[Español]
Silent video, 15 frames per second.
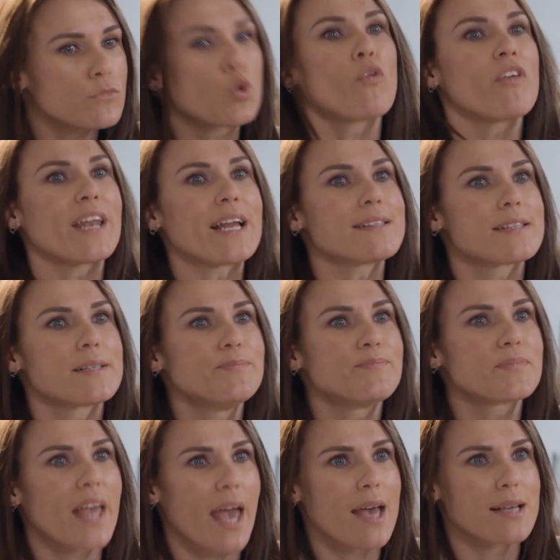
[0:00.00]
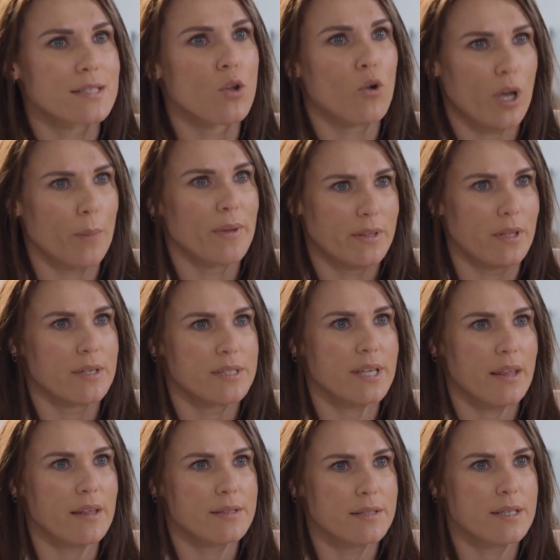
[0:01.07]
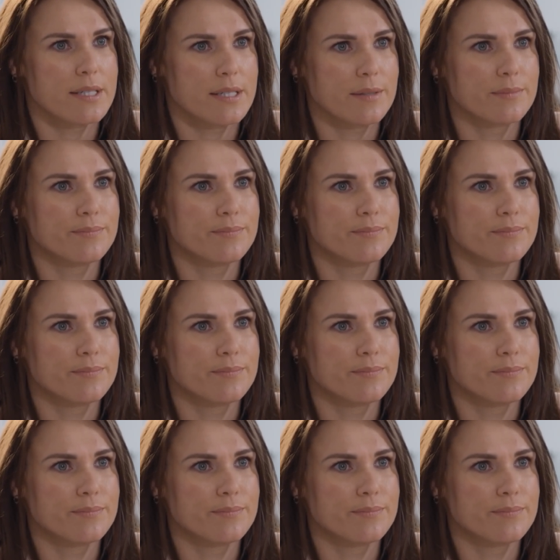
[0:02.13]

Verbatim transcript: Tú dirás qué es lo que me tienes que decir.